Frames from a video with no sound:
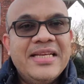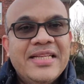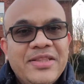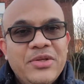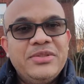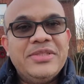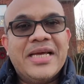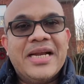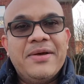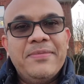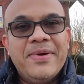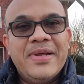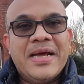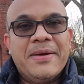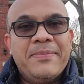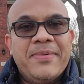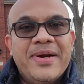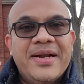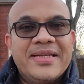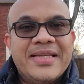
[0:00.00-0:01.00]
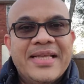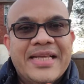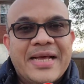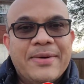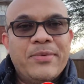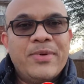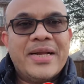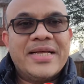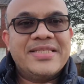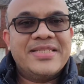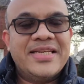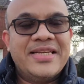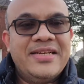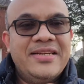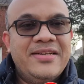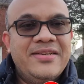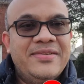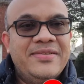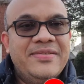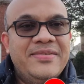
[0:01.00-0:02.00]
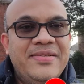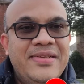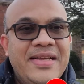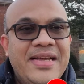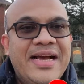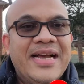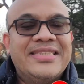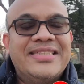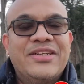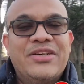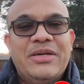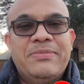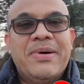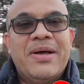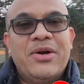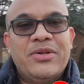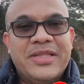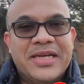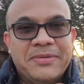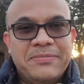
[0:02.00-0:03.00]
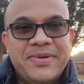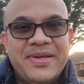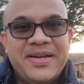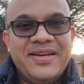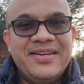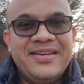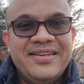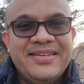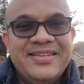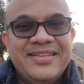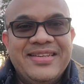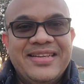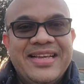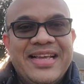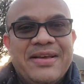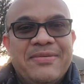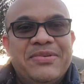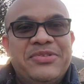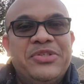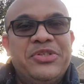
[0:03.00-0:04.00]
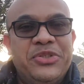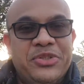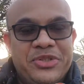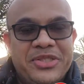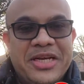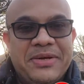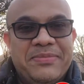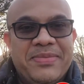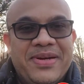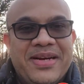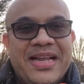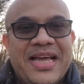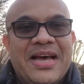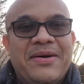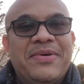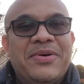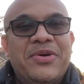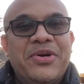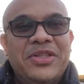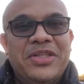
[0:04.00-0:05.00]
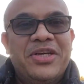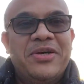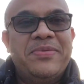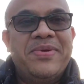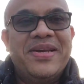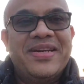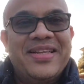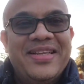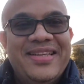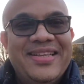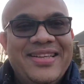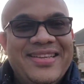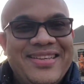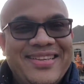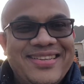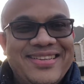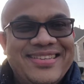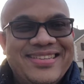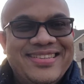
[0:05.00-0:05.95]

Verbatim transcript: তো জানাবেন আপনারা কি কেমন আছেন আশা করি ভালো থাকবেন সুস্থ থাকবেন আবার কথা হবে আর কি